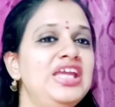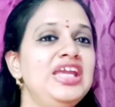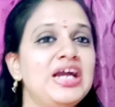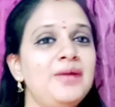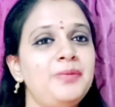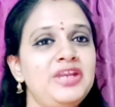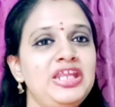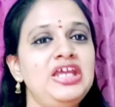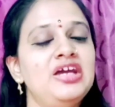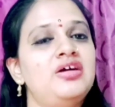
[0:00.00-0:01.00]
ఈ కంపెనీ
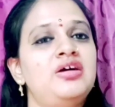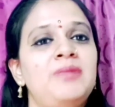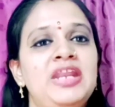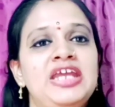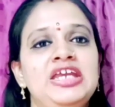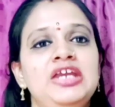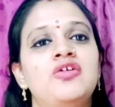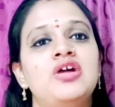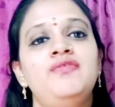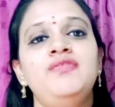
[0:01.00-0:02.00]
మనకి
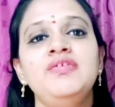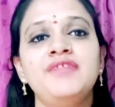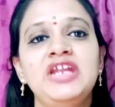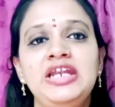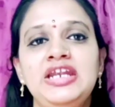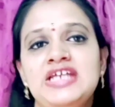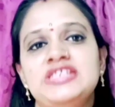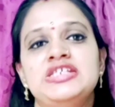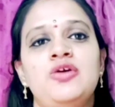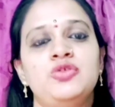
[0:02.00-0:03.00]
ఒక ఫిఫ్టీన్
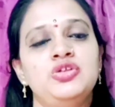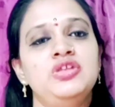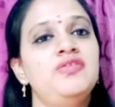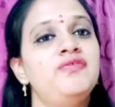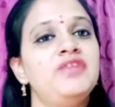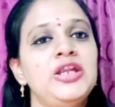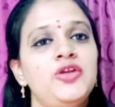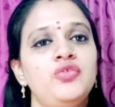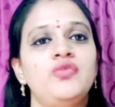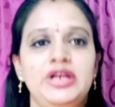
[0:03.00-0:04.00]
డేస్ అవుతుంది ఫిఫ్టీన్ టు
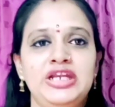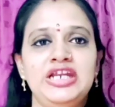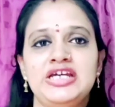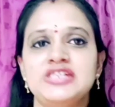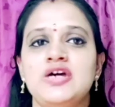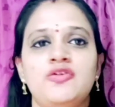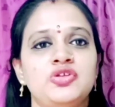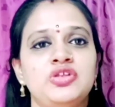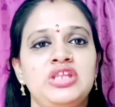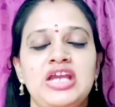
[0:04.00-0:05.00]
ట్వంటీ డేస్
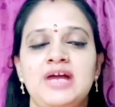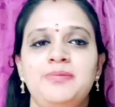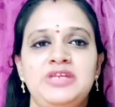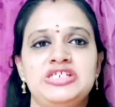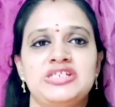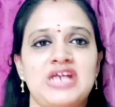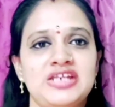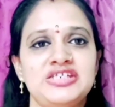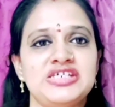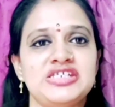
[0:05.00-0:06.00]
అవుతుంది కంపెనీ
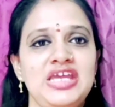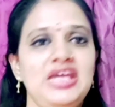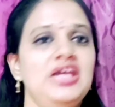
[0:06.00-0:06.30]
స్టార్ట్ చేసి